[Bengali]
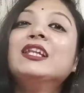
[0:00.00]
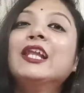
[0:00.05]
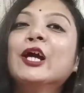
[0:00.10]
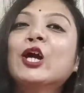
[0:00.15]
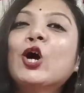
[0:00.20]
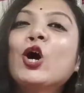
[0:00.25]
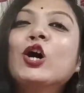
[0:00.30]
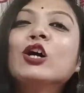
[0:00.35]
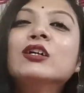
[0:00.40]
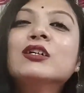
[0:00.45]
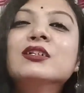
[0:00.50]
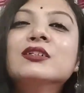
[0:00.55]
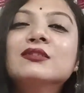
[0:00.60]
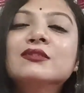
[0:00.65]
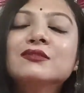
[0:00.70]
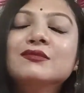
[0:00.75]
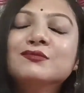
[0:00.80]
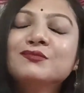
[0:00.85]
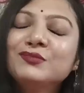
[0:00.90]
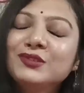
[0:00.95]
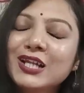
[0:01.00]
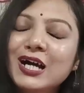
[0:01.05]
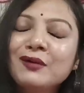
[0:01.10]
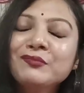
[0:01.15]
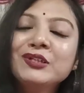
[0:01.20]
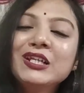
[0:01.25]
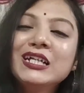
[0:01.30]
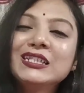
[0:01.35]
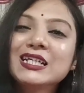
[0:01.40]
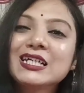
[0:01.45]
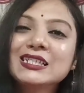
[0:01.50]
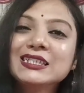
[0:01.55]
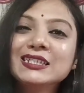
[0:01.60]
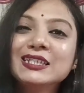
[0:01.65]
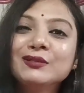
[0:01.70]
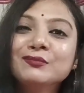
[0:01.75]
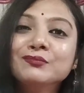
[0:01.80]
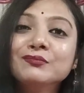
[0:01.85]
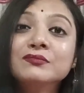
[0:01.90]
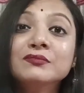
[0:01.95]
লেখক নাবিলা
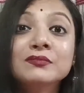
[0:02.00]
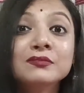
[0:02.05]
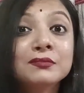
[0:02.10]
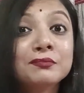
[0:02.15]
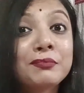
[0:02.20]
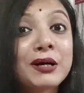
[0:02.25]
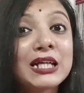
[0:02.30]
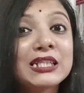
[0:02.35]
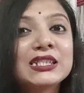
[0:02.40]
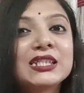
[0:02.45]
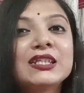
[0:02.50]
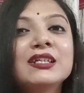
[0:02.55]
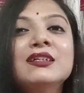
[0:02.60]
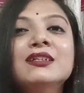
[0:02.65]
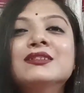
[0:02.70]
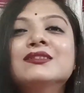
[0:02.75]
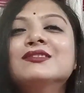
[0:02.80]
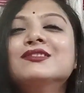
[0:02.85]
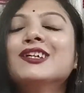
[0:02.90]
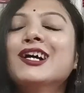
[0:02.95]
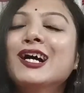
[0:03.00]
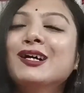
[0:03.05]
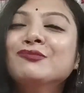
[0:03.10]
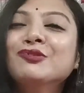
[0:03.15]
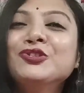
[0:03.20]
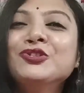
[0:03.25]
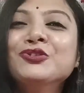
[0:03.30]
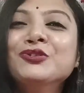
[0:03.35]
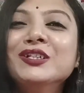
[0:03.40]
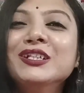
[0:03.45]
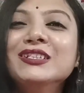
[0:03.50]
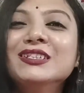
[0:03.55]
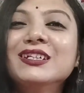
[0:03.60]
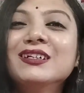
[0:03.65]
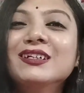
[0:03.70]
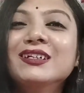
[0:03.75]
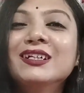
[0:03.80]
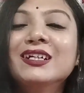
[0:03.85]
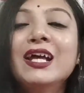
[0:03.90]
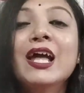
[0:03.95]
তাসদিন পাঠে আমি
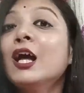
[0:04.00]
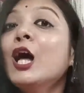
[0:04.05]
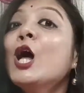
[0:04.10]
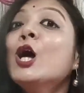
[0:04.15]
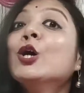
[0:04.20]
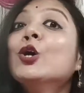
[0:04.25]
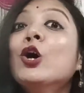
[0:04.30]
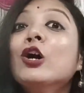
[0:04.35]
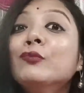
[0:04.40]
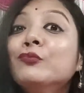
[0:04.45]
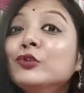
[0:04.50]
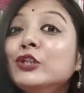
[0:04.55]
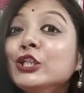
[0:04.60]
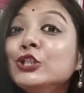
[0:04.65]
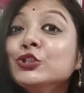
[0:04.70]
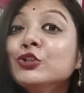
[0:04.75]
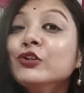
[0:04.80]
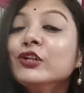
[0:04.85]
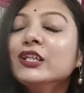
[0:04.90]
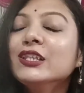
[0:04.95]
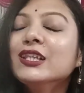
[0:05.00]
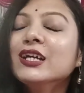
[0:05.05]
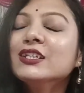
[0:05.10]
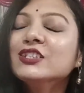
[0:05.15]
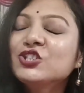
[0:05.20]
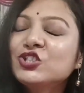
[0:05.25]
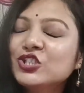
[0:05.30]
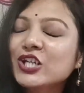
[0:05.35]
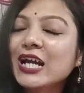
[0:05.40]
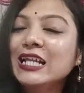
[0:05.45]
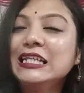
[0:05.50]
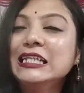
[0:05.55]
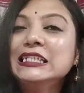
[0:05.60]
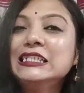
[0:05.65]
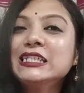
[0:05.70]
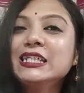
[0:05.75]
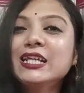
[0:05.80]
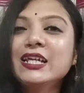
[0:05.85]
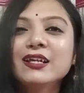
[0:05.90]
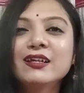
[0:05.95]
সঙ্গীতা গল্প নিয়ে সঙ্গীতা
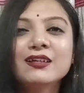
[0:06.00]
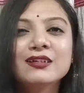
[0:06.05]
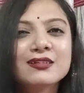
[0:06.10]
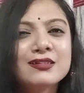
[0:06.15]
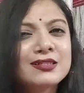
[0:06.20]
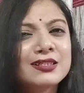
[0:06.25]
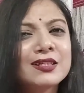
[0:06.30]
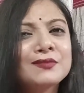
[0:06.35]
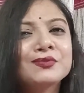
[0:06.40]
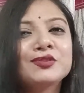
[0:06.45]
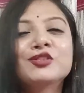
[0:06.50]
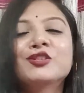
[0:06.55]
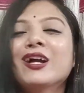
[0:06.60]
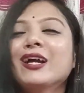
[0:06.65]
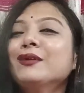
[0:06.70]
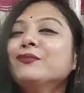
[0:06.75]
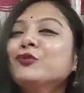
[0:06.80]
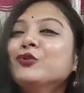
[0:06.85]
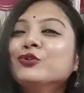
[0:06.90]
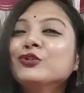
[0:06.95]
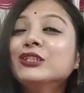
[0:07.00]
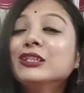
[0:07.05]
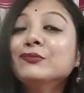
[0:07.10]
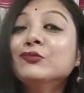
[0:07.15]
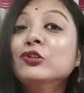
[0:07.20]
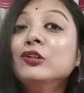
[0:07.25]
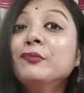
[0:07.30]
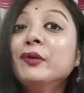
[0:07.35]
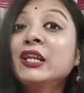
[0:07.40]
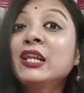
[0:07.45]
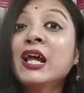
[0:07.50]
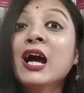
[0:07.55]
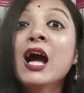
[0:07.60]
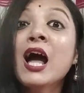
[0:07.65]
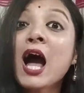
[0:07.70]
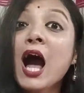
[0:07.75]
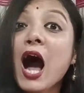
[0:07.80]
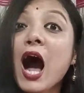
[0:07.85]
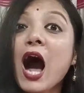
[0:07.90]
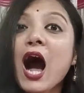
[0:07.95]
চ্যানেলটিকে সাবস্ক্রাইব করতে ভুলবেন না
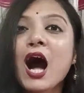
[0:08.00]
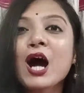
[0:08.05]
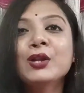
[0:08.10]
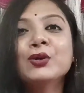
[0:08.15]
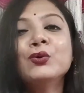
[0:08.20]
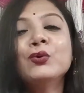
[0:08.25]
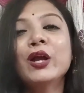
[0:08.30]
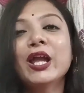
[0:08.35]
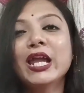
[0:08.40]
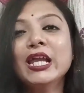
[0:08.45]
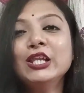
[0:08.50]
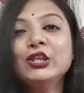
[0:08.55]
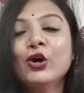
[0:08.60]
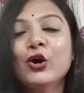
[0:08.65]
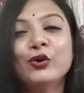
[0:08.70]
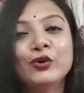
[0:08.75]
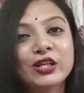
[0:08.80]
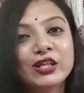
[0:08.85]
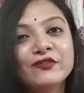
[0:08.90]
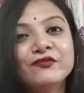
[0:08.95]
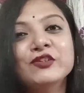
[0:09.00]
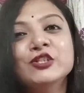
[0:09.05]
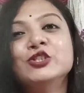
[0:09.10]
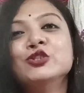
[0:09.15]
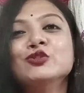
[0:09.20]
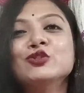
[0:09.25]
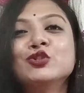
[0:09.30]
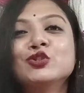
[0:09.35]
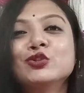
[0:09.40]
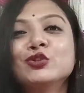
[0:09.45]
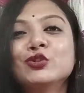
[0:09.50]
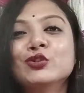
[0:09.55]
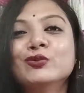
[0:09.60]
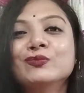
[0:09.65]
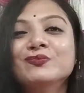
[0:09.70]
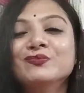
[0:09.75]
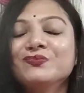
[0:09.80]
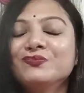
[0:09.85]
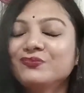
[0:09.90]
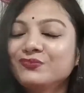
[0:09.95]
আরও এই ধরনের ভিডিওর জন্য
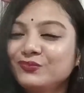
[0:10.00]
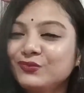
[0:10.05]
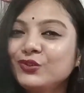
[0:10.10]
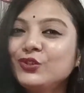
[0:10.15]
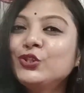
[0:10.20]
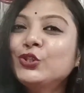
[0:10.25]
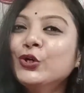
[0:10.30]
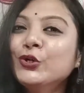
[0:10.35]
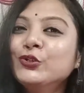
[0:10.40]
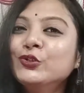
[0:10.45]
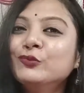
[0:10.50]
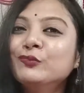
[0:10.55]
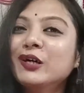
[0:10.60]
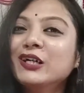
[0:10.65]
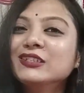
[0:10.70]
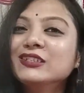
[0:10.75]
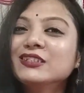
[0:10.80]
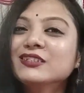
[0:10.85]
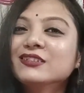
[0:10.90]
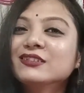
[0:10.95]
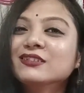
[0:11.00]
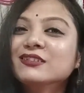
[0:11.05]
ধন্যবাদ